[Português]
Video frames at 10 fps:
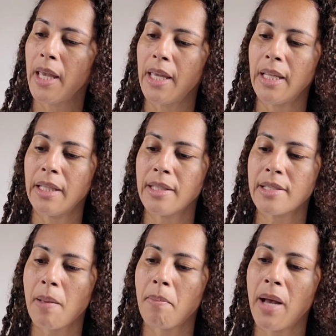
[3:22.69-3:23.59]
Ele é
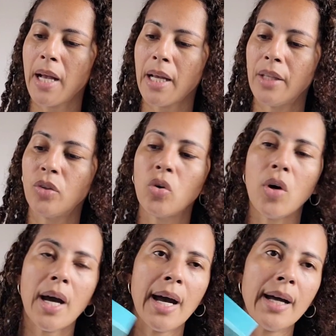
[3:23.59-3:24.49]
dessa marca
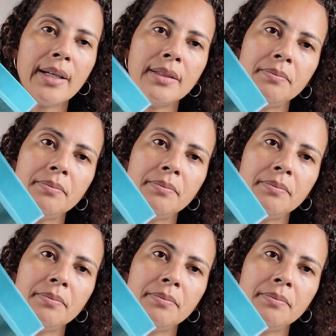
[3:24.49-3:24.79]
Noir.